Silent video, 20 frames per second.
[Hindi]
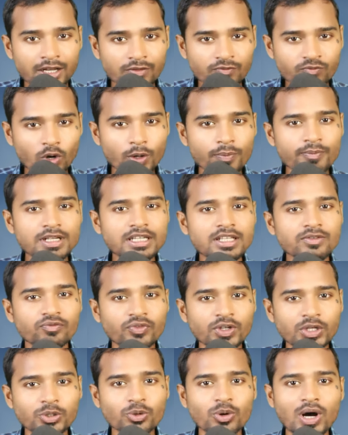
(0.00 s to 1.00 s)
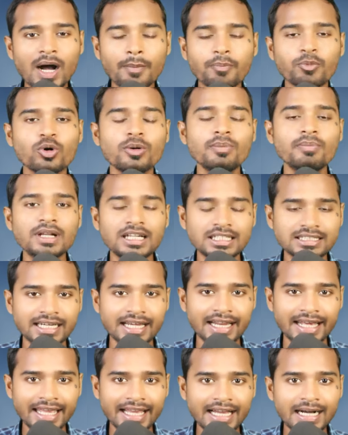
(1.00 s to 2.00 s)
इंफॉर्मेटिव वीडियो आपको
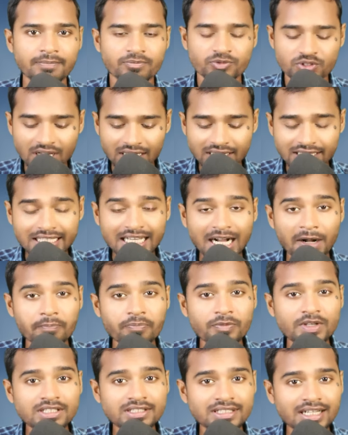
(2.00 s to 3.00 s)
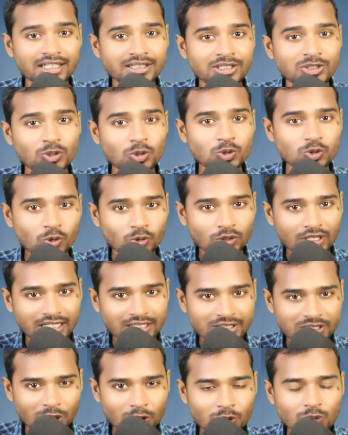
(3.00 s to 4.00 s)
मिलता रहेगा साथ ही अपने साथ साथी दोस्तों तक
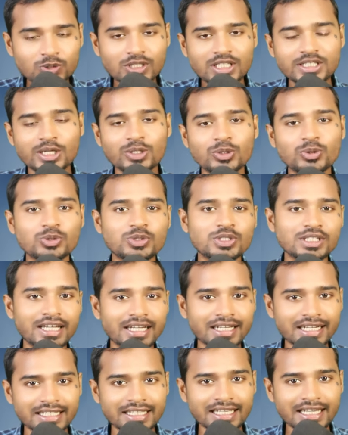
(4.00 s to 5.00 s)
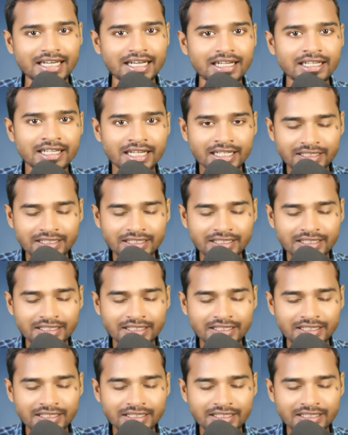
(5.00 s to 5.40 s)
जरूर से जरूर शेयर करिएगा